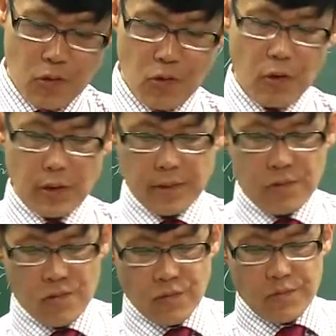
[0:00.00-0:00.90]

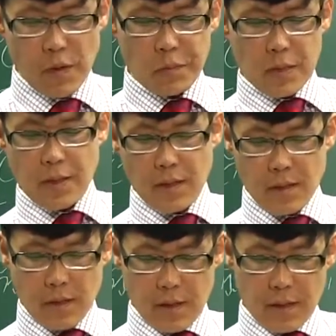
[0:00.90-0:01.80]
유형은 중범죄
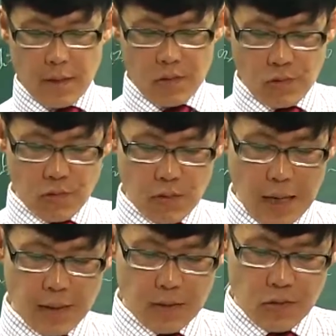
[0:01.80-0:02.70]

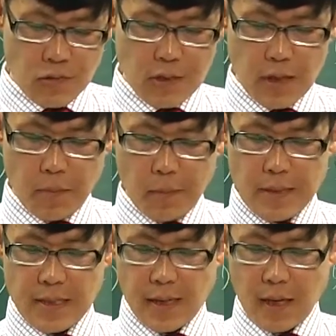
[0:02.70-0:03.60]
중한 중죄를
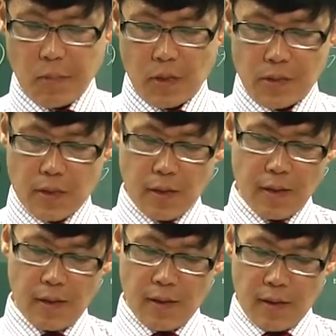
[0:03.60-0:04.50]
범한 자에게
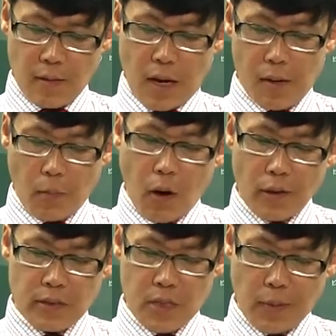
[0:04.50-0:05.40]
먼저 아,
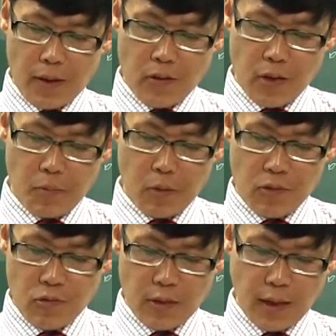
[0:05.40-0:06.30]
먼 지방
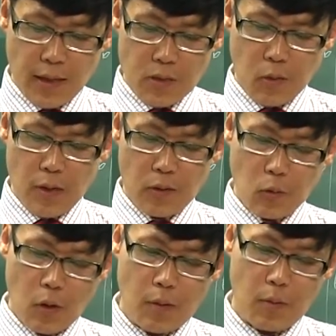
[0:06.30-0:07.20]
귀양분에 죽을 때까지 고향으로
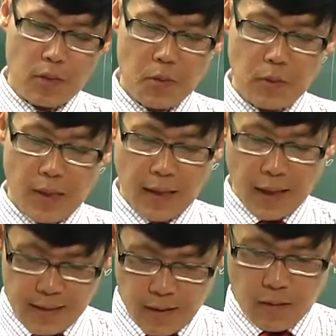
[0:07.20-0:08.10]
돌아오지 못하게
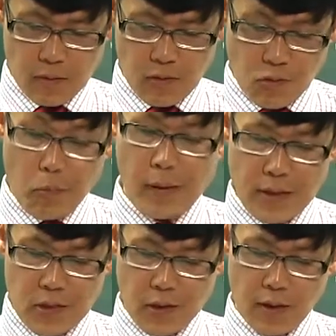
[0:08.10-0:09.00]
하는 것.
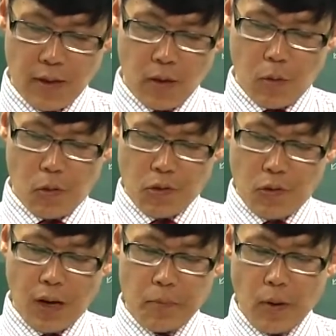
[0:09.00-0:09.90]
유배죠. 오로지
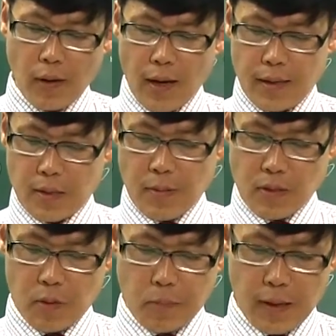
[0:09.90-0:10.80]
왕명에
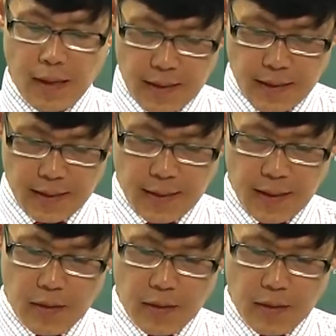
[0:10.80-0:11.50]
의해서만 석방 가능했다.